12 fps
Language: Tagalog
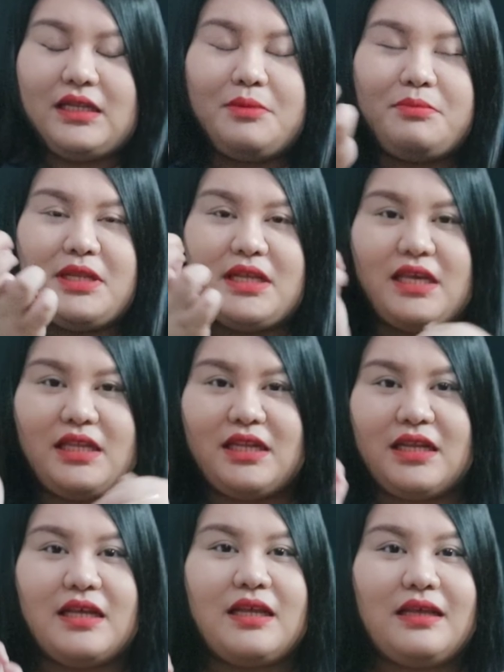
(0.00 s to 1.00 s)
nang binigay
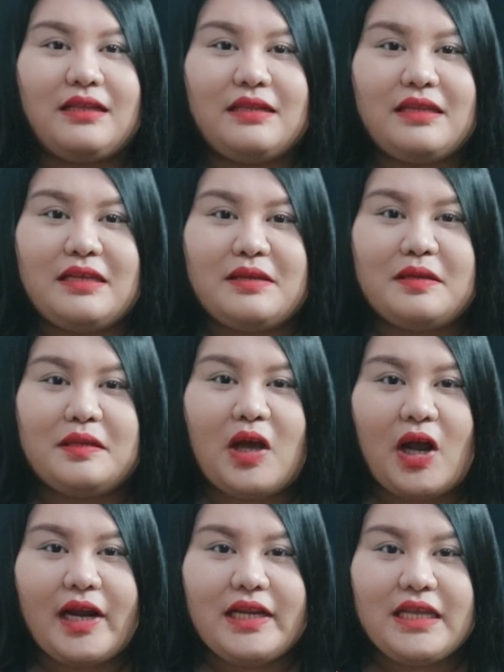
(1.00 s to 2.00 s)
nila ni
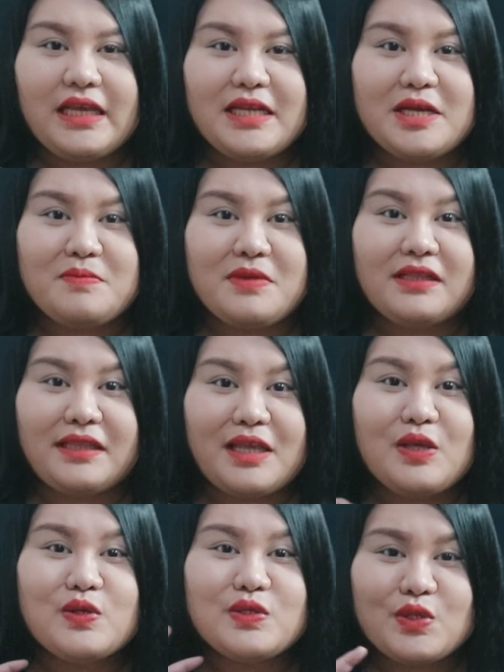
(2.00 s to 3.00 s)
Laarni and Camille.
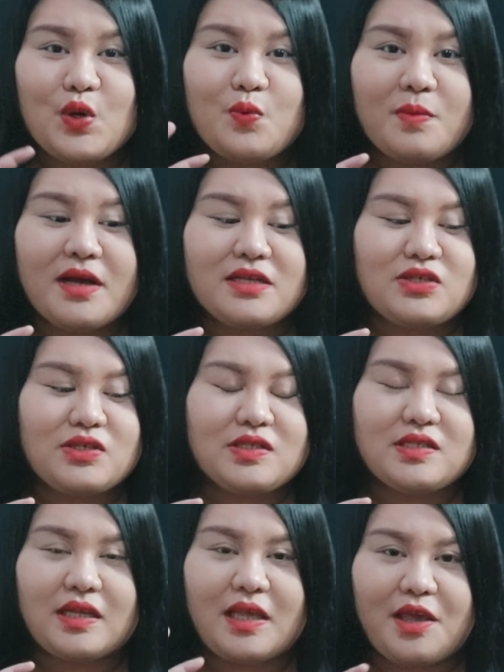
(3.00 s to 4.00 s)
Thank you so much
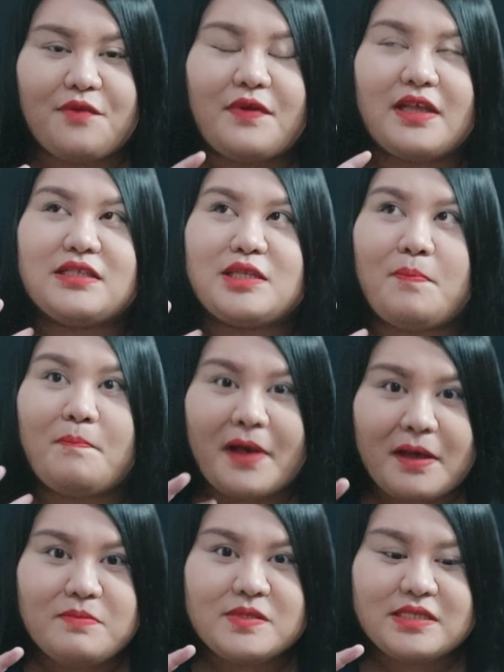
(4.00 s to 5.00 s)
sa gift and si
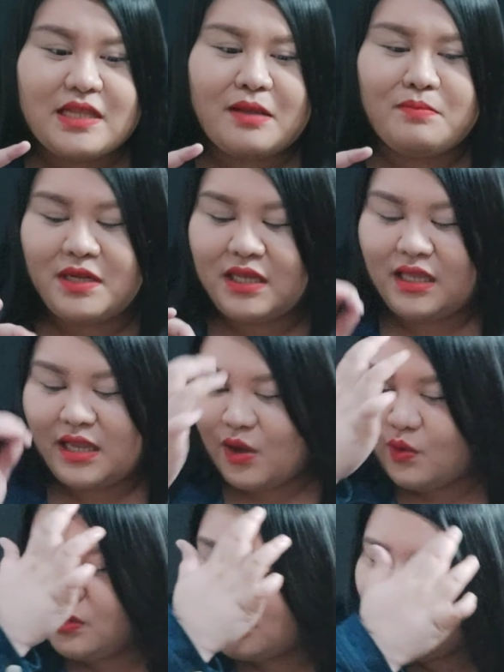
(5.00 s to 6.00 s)
Pabs din. Binigyan
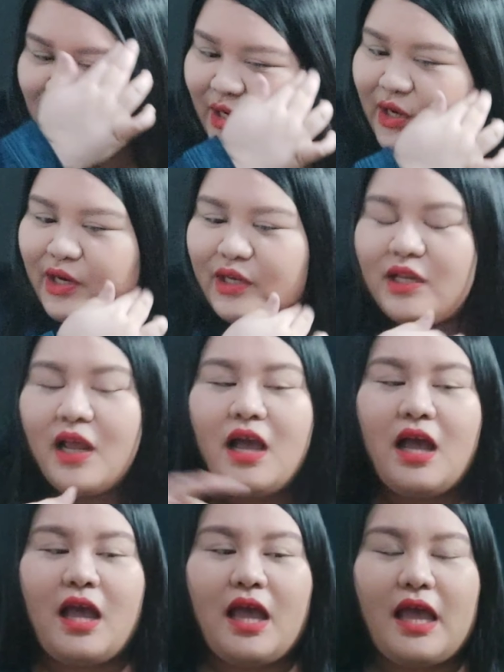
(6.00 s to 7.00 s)
niya ako ng shirt
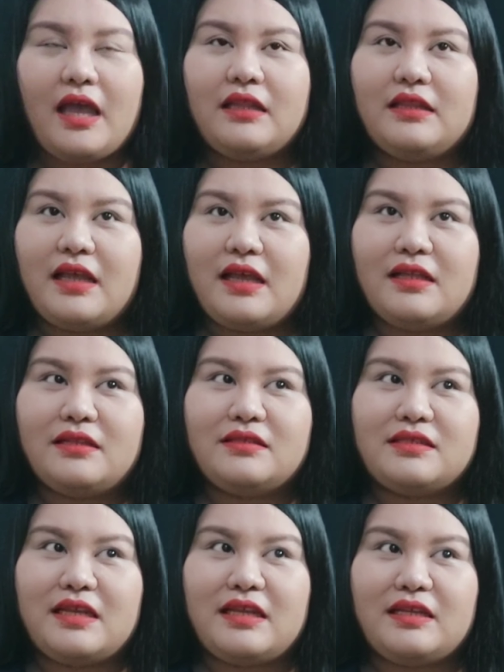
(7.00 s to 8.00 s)
And then,
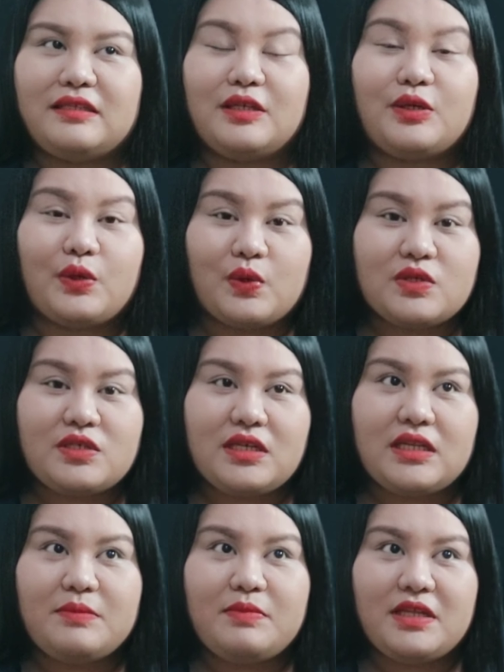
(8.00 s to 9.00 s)
si, the
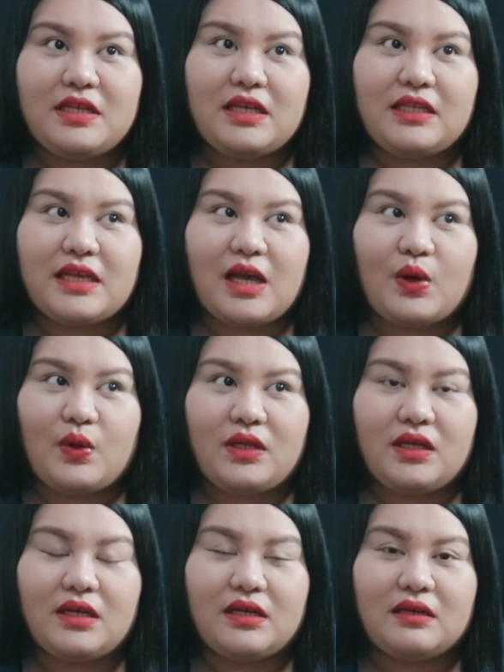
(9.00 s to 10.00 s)
grocery, binigyan niya ako
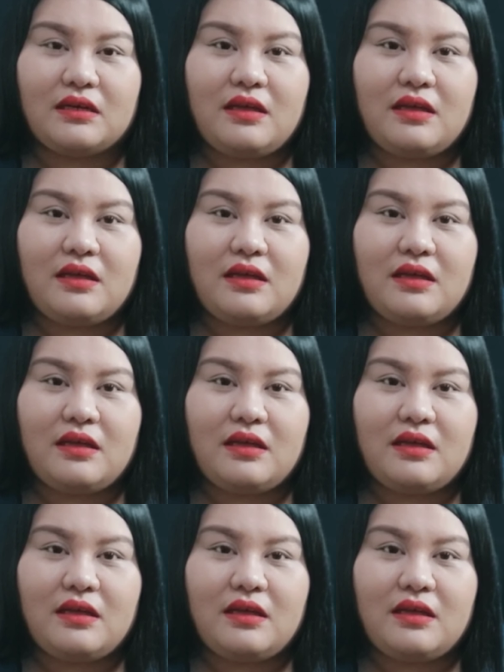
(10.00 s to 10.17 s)
ng